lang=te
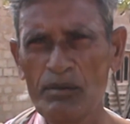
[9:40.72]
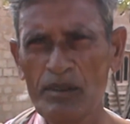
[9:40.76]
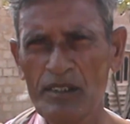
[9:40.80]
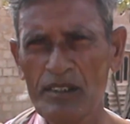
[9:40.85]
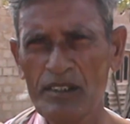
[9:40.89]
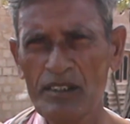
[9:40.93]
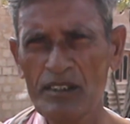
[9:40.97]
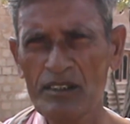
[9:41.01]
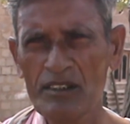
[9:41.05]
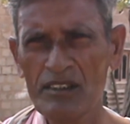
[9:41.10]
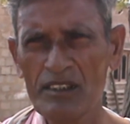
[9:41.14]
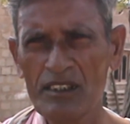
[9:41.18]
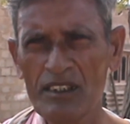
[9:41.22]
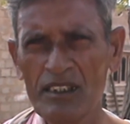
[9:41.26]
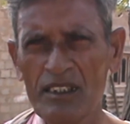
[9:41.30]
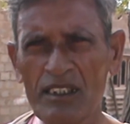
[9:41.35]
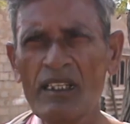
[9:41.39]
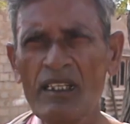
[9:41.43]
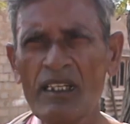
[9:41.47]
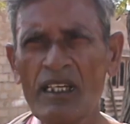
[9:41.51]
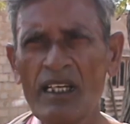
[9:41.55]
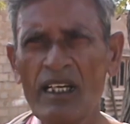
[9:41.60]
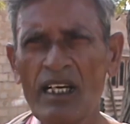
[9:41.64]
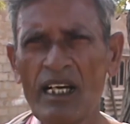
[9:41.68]
పెట్టించి
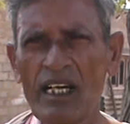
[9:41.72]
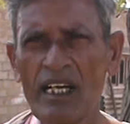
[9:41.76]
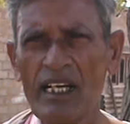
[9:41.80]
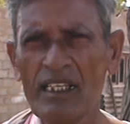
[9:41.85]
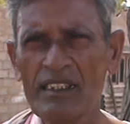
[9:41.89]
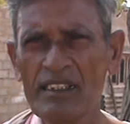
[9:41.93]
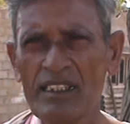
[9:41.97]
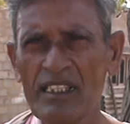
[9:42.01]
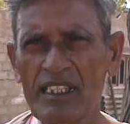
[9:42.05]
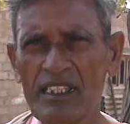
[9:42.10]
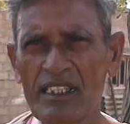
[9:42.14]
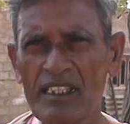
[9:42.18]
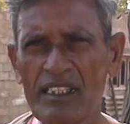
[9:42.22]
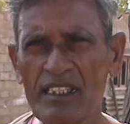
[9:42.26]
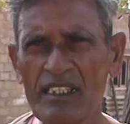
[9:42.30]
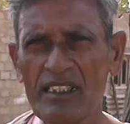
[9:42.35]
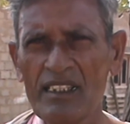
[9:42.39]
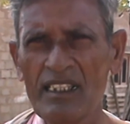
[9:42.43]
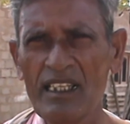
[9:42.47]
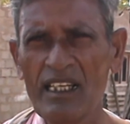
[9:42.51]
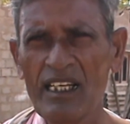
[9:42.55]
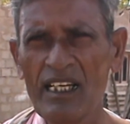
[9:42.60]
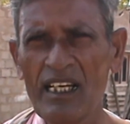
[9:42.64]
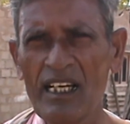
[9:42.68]
అందరికీ
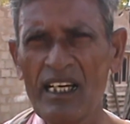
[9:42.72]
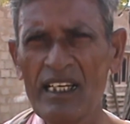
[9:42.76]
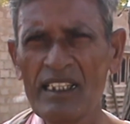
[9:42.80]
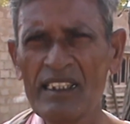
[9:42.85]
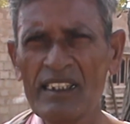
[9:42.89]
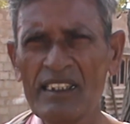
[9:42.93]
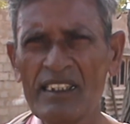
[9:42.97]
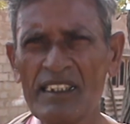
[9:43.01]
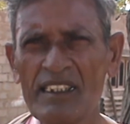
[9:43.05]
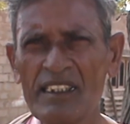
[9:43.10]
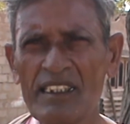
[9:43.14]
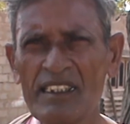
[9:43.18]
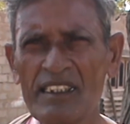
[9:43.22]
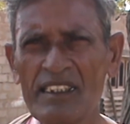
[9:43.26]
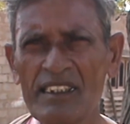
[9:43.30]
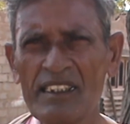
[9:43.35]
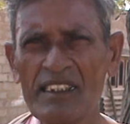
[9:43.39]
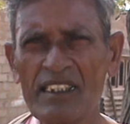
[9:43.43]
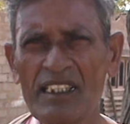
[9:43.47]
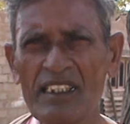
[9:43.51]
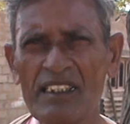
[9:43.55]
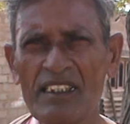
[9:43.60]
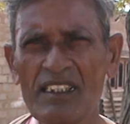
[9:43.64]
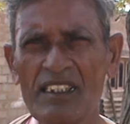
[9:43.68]
ఎలాంటి నీటి
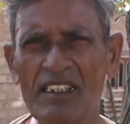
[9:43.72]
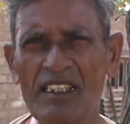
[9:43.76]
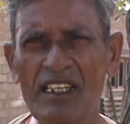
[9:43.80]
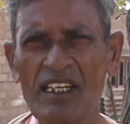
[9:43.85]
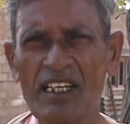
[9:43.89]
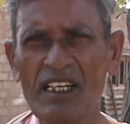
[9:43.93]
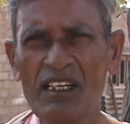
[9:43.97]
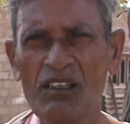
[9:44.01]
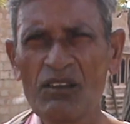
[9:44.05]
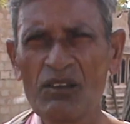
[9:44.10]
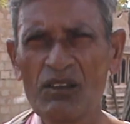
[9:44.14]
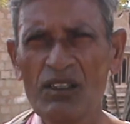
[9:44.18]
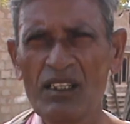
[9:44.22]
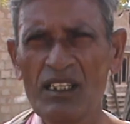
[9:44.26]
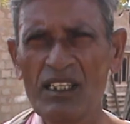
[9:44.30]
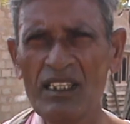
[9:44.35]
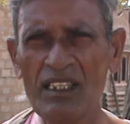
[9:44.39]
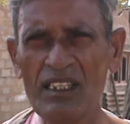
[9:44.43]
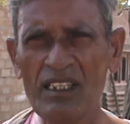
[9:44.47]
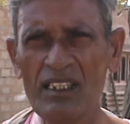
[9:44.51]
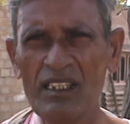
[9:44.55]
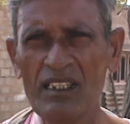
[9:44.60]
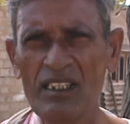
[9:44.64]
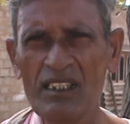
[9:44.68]
ఎద్దడి లేకుండా
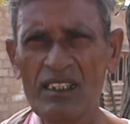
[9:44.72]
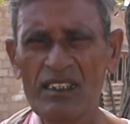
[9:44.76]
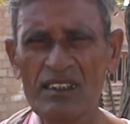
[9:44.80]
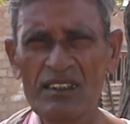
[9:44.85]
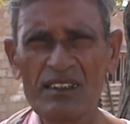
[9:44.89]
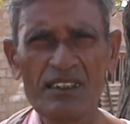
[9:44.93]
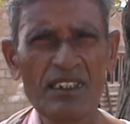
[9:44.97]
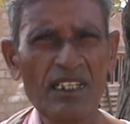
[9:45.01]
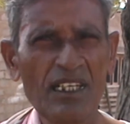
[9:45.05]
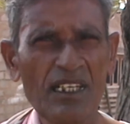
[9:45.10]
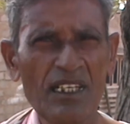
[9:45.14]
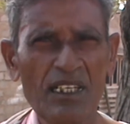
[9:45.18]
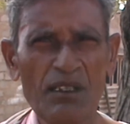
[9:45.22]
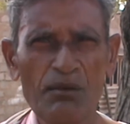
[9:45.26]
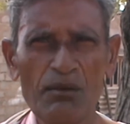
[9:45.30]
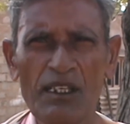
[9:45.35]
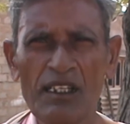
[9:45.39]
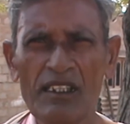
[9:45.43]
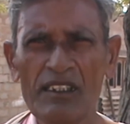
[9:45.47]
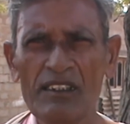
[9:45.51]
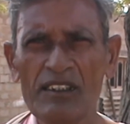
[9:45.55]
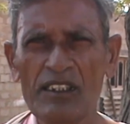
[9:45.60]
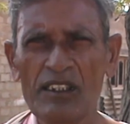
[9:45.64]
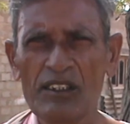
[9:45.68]
చాలా
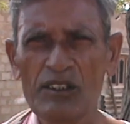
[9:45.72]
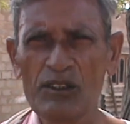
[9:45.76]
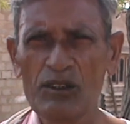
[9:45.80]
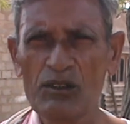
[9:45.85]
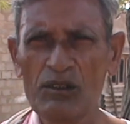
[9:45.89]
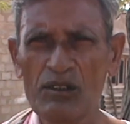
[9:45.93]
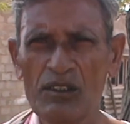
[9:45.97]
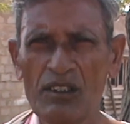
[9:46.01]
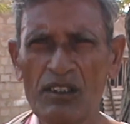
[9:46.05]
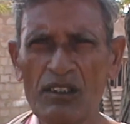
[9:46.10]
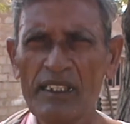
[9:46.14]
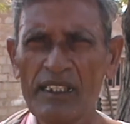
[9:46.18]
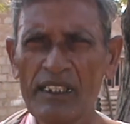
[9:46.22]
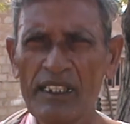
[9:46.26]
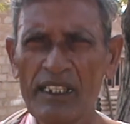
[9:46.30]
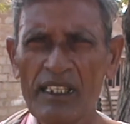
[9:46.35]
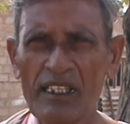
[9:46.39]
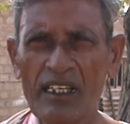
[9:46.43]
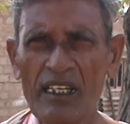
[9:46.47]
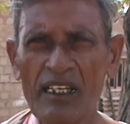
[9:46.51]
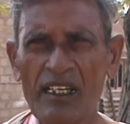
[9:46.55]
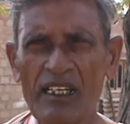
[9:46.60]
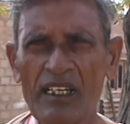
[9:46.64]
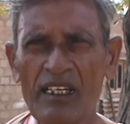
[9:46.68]
బాగా చేస్తుంది
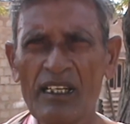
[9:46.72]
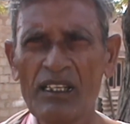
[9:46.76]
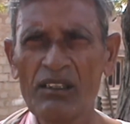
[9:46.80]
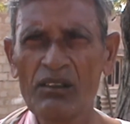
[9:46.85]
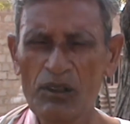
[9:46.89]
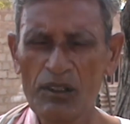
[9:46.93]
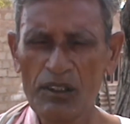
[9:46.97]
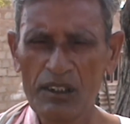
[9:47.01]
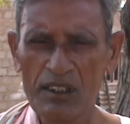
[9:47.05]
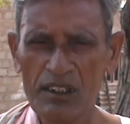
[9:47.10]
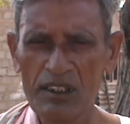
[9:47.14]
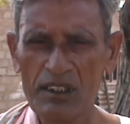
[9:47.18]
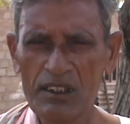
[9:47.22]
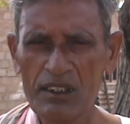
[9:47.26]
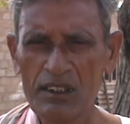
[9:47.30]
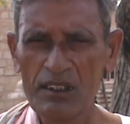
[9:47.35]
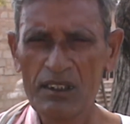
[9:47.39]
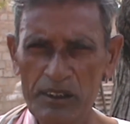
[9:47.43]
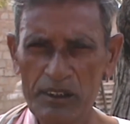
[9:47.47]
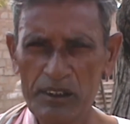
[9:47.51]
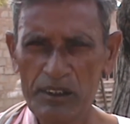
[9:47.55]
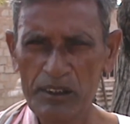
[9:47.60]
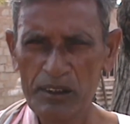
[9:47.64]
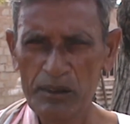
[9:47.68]
ఇంకా కొన్ని
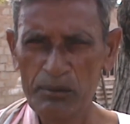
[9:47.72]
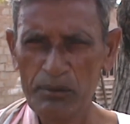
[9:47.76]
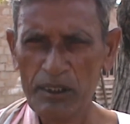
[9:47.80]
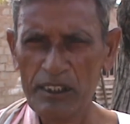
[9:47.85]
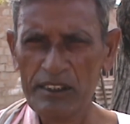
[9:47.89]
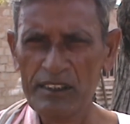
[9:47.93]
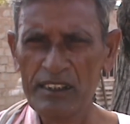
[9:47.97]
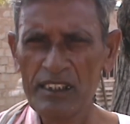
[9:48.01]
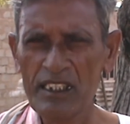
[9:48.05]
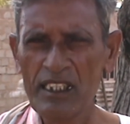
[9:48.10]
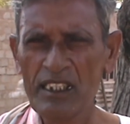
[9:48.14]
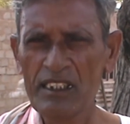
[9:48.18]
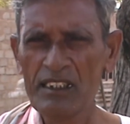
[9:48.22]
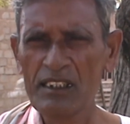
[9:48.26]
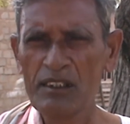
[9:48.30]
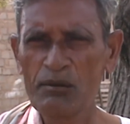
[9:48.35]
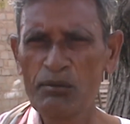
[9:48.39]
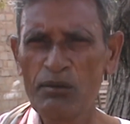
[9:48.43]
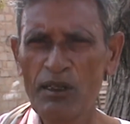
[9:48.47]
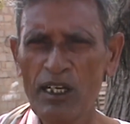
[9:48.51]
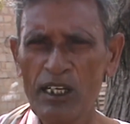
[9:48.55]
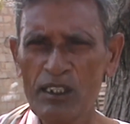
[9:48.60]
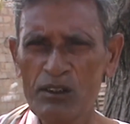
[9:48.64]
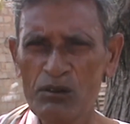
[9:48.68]
ఈ మధ్య ఈ
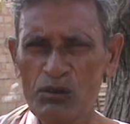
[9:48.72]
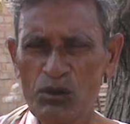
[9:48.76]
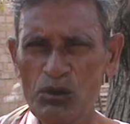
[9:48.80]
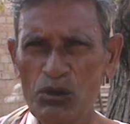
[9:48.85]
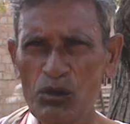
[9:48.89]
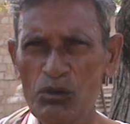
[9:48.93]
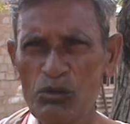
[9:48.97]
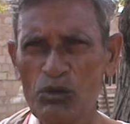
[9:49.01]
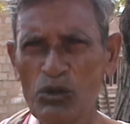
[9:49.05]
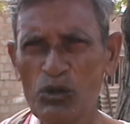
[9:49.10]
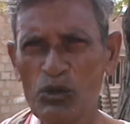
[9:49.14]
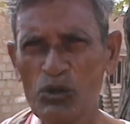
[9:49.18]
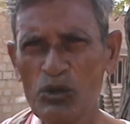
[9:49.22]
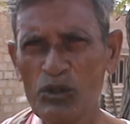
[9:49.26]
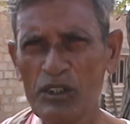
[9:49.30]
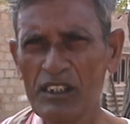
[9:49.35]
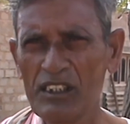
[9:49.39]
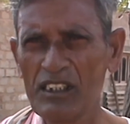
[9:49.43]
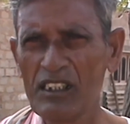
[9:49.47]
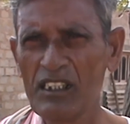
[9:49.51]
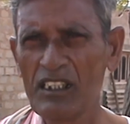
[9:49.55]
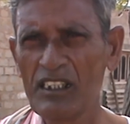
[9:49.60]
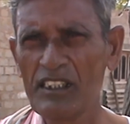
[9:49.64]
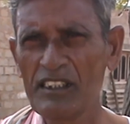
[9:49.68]
బాత్రూములు
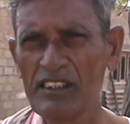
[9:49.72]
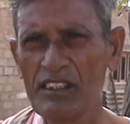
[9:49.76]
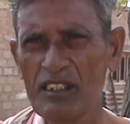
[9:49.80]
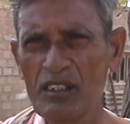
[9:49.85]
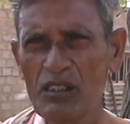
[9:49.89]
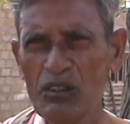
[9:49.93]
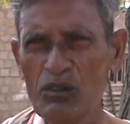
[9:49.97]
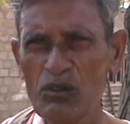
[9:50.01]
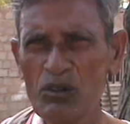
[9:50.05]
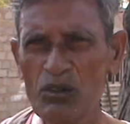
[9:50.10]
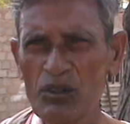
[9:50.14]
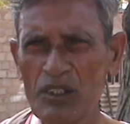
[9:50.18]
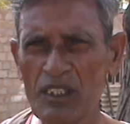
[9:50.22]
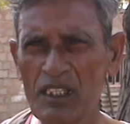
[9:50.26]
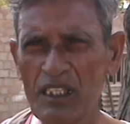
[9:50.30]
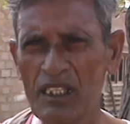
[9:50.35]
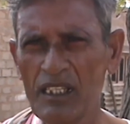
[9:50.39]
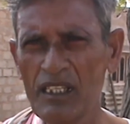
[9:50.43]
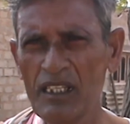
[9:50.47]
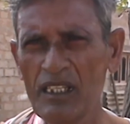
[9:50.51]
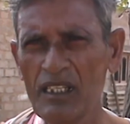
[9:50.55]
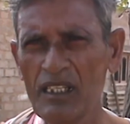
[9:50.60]
ఈ లెట్రిన్ కూడా